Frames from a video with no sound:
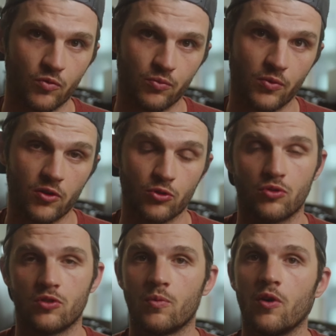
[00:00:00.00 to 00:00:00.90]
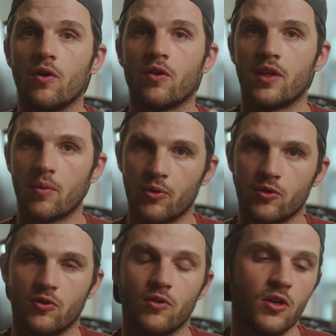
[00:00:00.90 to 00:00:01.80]
le mouvement justement en
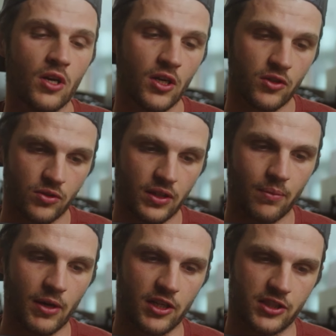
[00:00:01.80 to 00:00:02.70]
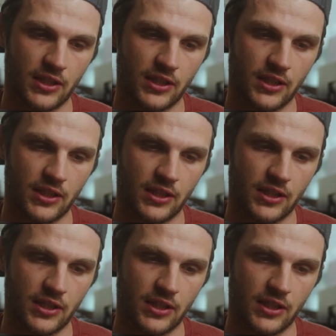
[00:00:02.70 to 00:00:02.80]
apportant ce camera